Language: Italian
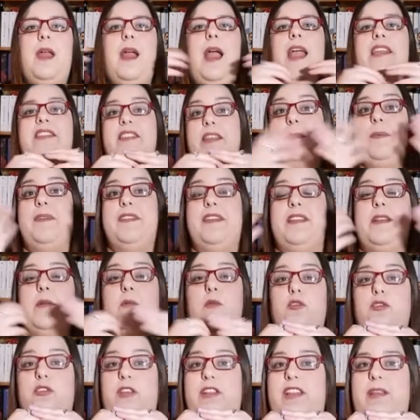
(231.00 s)
è sempre stata
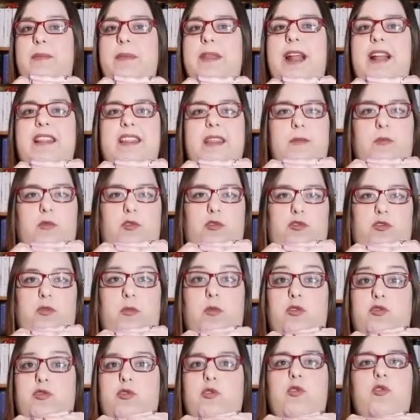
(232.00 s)
molto determinata e molto
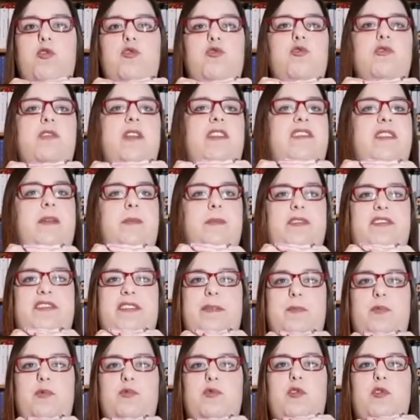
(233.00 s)
molto cocciuta e ha sempre
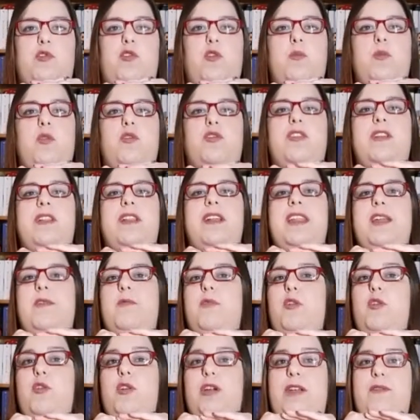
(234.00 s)
saputo come ottenere
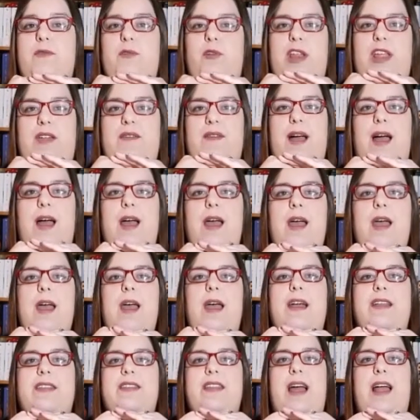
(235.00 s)
quello che voleva
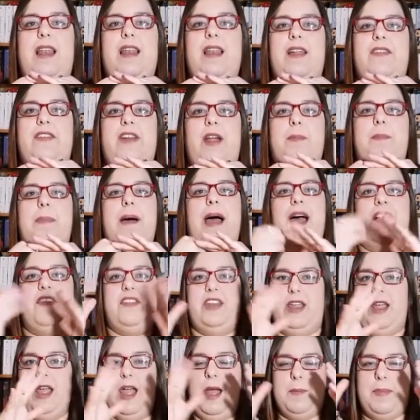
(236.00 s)
dal, dal,
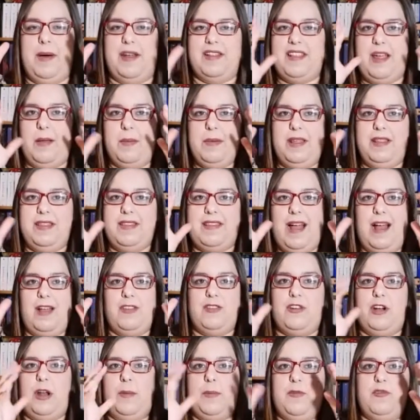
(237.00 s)
padre. Partiamo
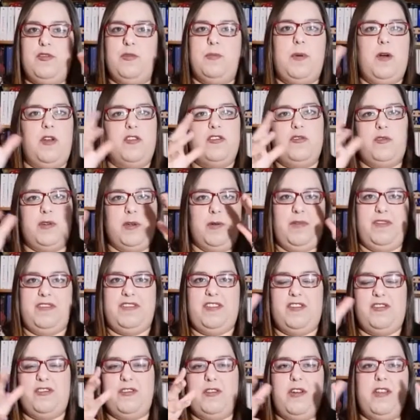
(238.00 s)
intanto dal presupposto che
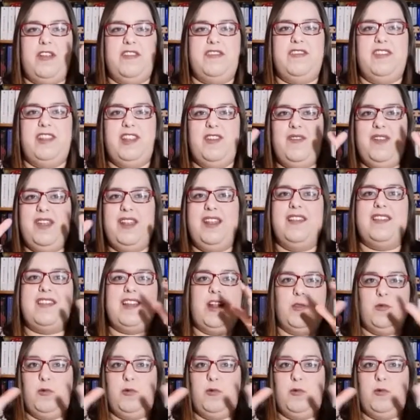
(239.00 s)
questa storia si divide tra